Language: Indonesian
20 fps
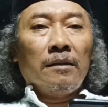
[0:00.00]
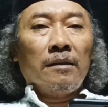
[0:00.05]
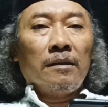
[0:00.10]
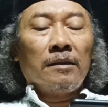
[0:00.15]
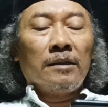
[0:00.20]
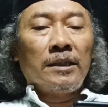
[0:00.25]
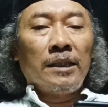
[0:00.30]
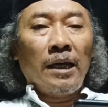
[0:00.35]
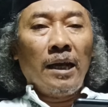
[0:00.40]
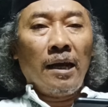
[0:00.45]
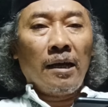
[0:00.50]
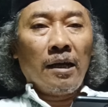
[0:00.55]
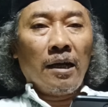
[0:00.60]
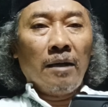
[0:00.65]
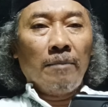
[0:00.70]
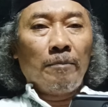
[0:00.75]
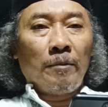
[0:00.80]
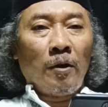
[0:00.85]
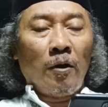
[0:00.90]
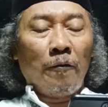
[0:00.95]

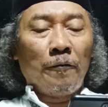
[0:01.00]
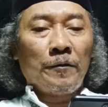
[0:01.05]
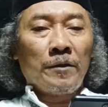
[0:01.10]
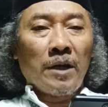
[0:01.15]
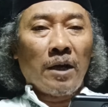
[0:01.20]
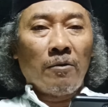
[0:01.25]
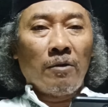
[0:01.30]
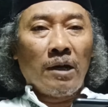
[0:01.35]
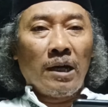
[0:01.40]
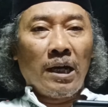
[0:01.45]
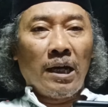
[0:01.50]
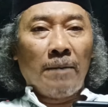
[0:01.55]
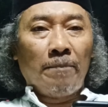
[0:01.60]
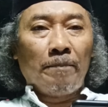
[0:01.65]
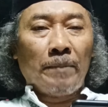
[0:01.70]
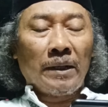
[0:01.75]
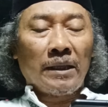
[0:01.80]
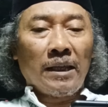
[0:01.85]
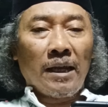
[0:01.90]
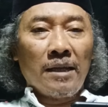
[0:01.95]
Silahkan Prof
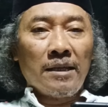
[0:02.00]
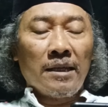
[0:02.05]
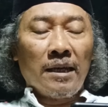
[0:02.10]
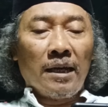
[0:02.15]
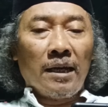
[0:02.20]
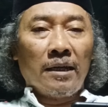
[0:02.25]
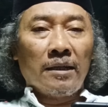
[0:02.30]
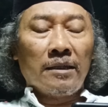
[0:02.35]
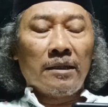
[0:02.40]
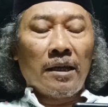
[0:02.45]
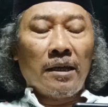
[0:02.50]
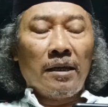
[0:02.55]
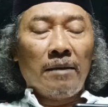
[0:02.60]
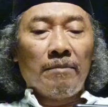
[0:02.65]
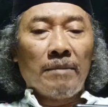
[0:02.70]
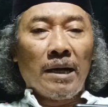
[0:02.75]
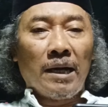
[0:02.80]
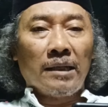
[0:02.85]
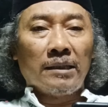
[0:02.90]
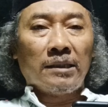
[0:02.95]
jawab pertanyaan Kiai
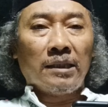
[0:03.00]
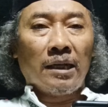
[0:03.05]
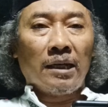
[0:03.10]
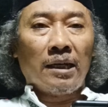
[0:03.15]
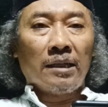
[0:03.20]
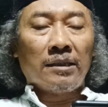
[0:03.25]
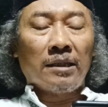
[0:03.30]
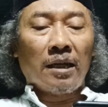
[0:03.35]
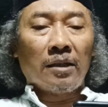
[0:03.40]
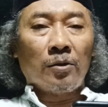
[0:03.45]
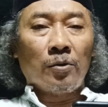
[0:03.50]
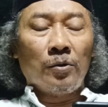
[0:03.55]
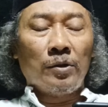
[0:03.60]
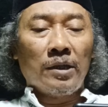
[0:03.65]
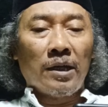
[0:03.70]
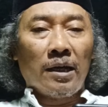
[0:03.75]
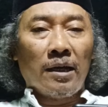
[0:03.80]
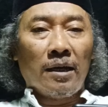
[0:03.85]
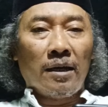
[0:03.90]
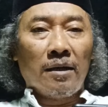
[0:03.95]
Imad salah
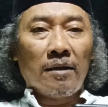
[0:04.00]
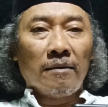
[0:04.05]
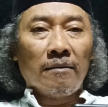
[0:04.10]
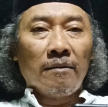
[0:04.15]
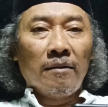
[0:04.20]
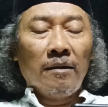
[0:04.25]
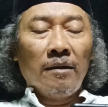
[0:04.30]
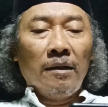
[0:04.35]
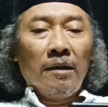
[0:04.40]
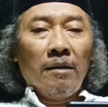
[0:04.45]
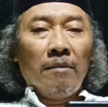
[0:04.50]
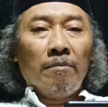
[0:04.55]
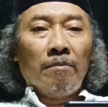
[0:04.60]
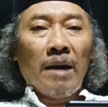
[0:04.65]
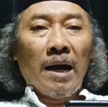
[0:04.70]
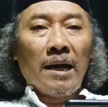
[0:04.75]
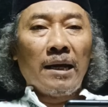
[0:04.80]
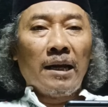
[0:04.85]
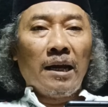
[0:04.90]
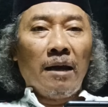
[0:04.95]
satunya
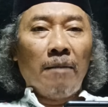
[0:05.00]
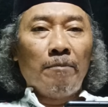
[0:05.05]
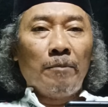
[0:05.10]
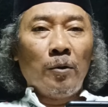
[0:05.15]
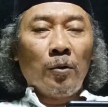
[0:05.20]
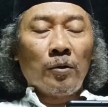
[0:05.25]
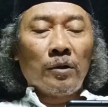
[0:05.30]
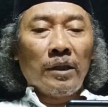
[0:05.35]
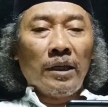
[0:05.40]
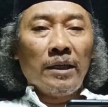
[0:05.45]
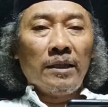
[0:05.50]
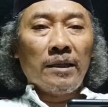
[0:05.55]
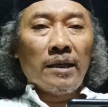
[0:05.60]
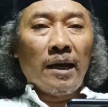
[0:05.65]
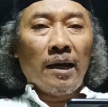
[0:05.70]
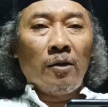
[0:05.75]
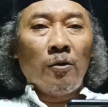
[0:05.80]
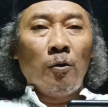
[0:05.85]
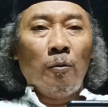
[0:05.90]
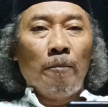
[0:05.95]
Mana
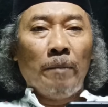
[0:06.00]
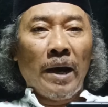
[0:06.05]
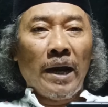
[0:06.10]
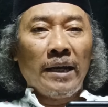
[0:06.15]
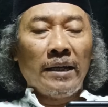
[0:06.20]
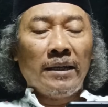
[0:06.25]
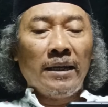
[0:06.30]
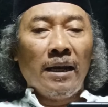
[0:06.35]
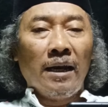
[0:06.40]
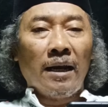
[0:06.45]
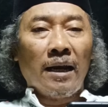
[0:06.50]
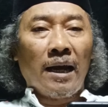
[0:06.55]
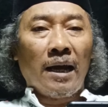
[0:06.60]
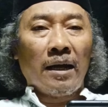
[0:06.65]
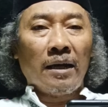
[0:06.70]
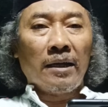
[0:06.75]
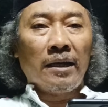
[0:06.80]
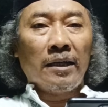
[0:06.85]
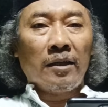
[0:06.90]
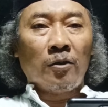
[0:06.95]
buktinya
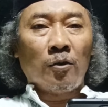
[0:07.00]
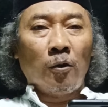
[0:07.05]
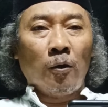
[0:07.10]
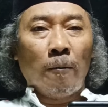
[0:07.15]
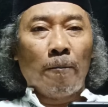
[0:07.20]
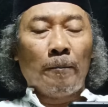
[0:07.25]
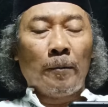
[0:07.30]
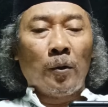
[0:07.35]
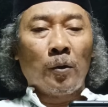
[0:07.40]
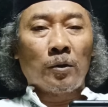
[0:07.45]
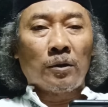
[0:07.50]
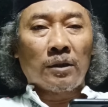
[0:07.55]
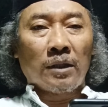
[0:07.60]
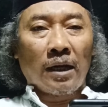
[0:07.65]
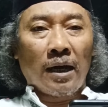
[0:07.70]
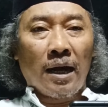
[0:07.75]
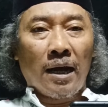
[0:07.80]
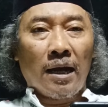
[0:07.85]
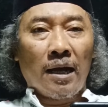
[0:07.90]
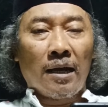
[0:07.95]
Ubaidillah itu
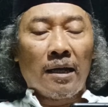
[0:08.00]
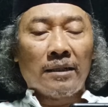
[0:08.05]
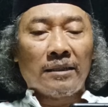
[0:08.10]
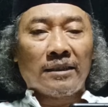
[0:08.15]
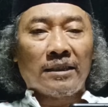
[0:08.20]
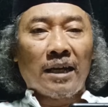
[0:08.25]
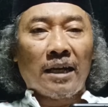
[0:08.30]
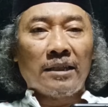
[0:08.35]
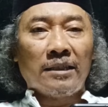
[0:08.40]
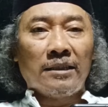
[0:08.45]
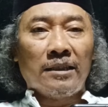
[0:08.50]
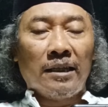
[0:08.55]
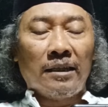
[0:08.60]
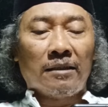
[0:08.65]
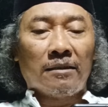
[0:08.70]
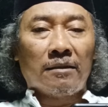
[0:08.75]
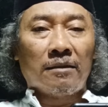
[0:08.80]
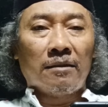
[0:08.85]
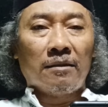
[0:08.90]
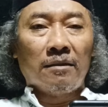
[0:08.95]
putra
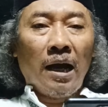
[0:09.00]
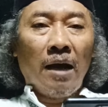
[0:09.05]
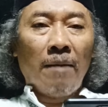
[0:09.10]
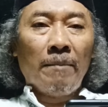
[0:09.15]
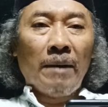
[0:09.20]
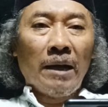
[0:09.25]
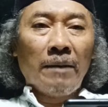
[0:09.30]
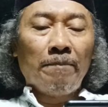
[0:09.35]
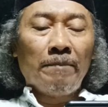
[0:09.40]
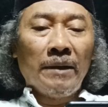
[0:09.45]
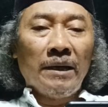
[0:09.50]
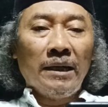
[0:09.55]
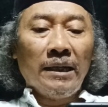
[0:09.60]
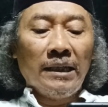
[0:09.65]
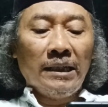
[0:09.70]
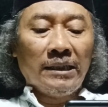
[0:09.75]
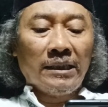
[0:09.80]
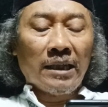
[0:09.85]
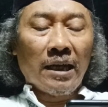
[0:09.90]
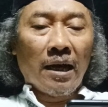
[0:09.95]
Sayyid Ahmad bin
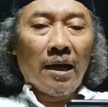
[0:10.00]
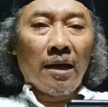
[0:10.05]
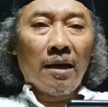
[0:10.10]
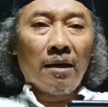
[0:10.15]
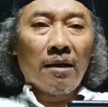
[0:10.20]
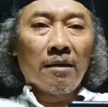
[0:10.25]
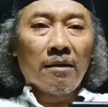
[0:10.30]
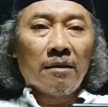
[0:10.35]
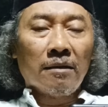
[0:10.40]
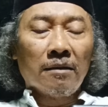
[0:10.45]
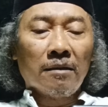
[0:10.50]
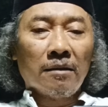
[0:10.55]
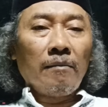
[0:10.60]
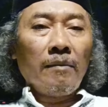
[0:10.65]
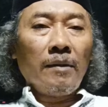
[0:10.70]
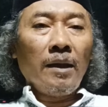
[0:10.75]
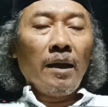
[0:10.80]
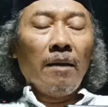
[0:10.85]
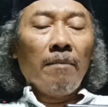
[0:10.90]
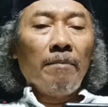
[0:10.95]
Isa?
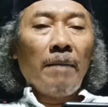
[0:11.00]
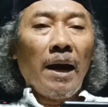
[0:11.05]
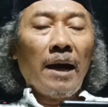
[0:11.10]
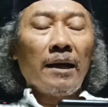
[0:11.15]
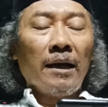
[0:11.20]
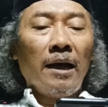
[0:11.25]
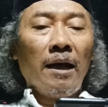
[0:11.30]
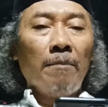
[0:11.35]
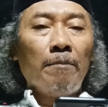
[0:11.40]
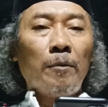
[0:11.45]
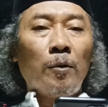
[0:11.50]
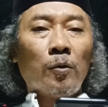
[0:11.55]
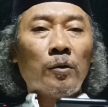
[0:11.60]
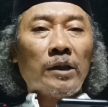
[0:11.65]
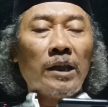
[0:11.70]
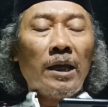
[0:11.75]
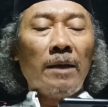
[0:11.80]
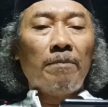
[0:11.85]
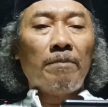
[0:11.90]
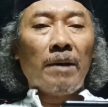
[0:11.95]
Mana
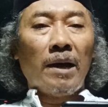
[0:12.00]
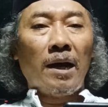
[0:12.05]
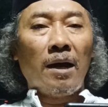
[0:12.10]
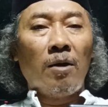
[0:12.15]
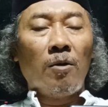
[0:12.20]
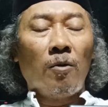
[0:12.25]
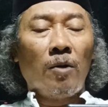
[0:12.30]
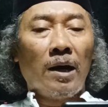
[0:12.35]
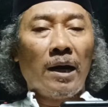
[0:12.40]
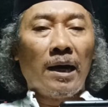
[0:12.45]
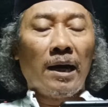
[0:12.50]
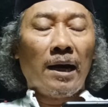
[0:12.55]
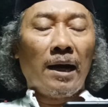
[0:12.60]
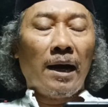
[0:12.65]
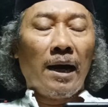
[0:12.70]
bukti bahwa